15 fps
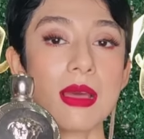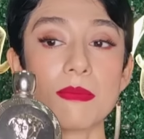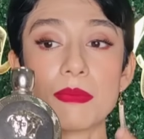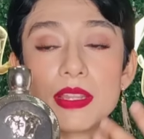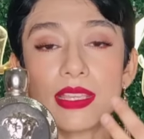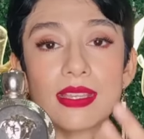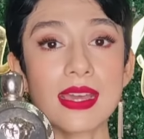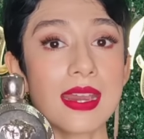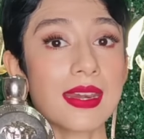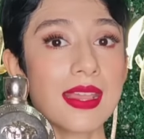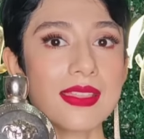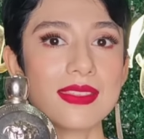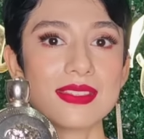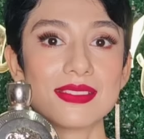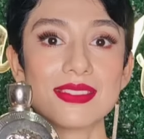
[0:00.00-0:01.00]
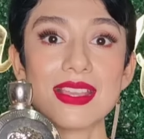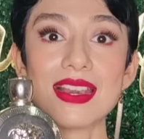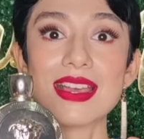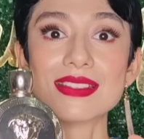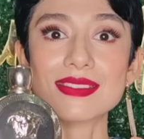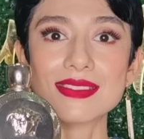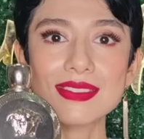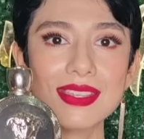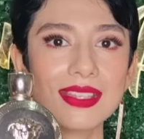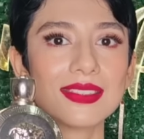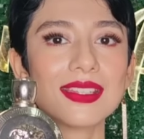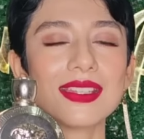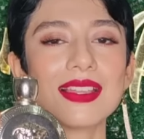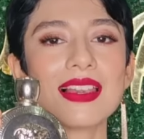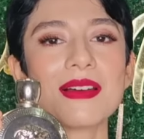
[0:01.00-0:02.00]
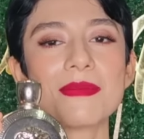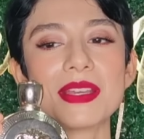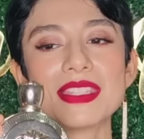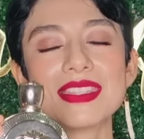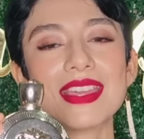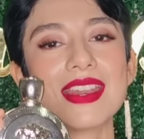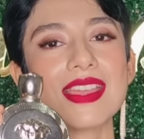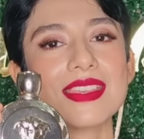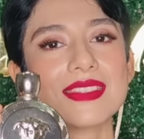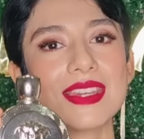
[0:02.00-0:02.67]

aplicarla desde las 7 de la mañana.